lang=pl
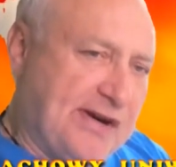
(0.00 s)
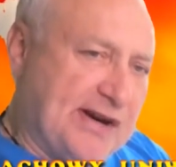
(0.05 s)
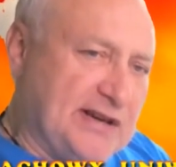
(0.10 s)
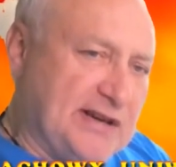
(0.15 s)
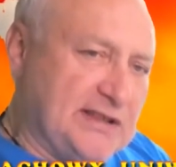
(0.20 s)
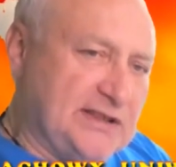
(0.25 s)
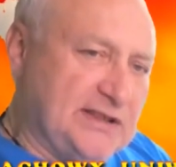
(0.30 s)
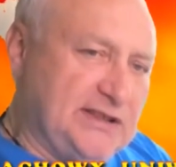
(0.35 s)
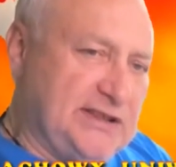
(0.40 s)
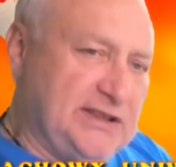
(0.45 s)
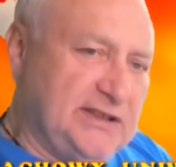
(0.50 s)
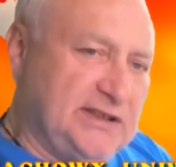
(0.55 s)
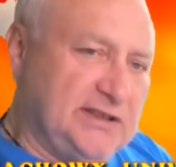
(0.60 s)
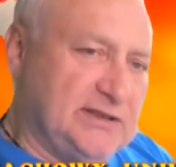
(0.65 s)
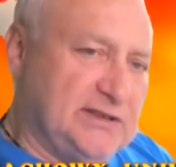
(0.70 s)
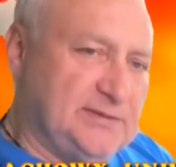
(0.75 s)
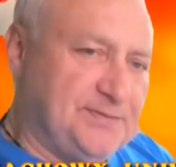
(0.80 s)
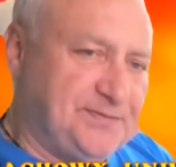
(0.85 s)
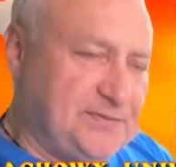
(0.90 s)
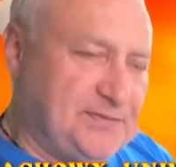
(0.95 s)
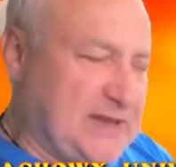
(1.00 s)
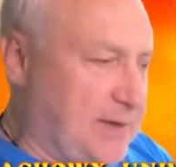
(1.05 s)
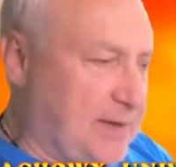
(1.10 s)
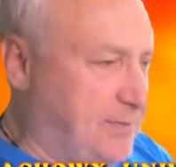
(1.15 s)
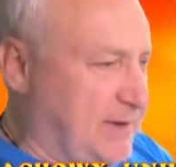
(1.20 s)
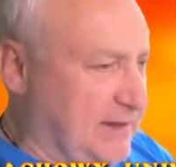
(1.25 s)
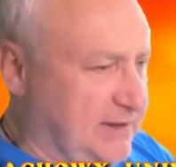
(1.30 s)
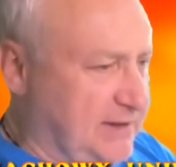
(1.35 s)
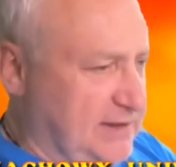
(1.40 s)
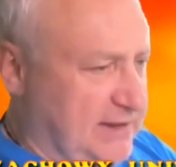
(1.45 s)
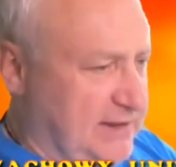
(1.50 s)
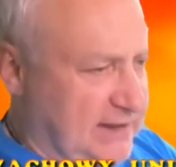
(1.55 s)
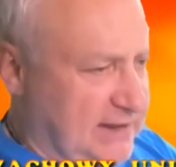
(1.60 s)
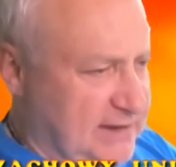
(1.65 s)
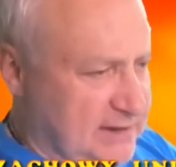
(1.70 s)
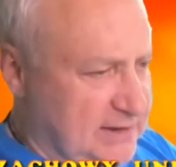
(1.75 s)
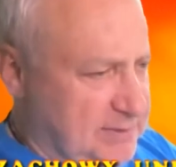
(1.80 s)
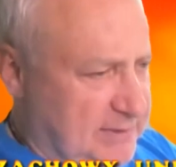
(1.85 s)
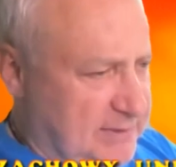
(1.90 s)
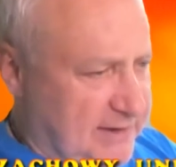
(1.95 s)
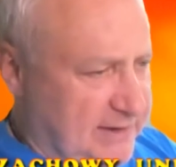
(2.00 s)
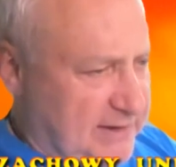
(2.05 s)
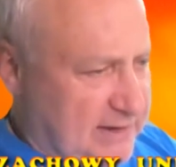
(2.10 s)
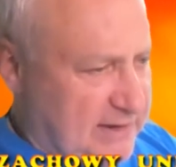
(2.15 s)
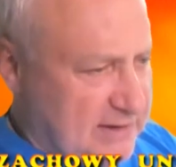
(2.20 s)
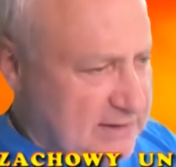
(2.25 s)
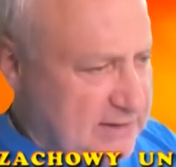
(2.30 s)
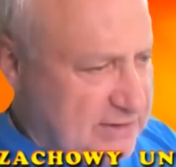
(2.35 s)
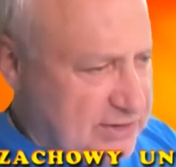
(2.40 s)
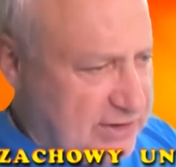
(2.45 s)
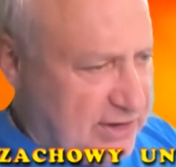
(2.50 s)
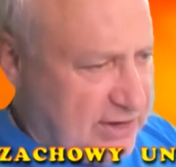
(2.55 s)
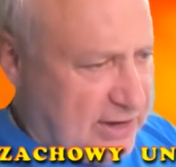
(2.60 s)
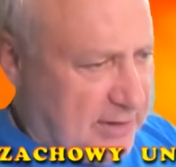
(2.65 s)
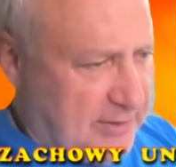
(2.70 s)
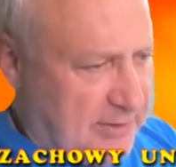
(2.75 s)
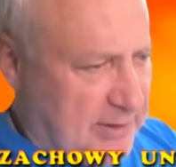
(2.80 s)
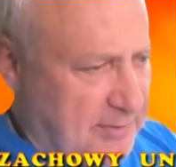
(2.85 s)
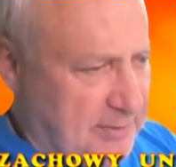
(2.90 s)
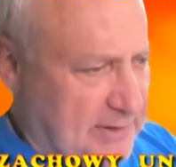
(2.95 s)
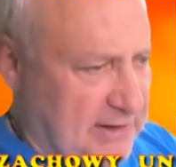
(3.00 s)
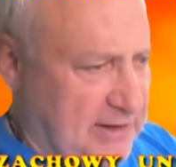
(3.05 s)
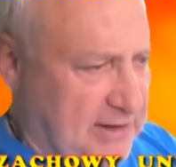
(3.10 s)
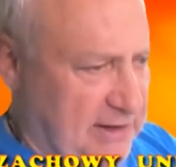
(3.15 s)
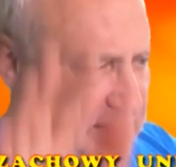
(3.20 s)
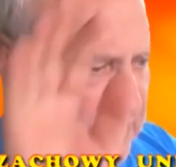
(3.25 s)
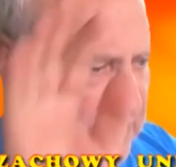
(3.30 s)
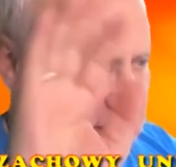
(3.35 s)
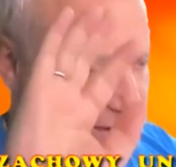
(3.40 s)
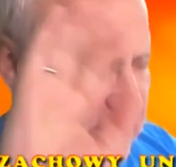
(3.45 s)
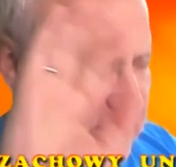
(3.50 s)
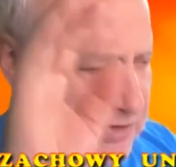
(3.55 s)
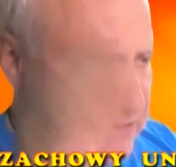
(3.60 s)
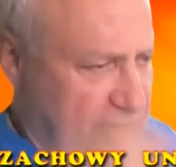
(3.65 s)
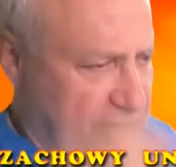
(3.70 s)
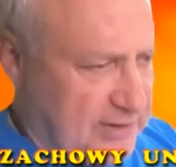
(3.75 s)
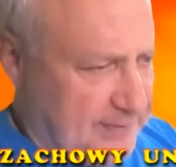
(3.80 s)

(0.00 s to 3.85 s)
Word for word: i napadnie na hetmana. Dzień dobry, panie Eliorze.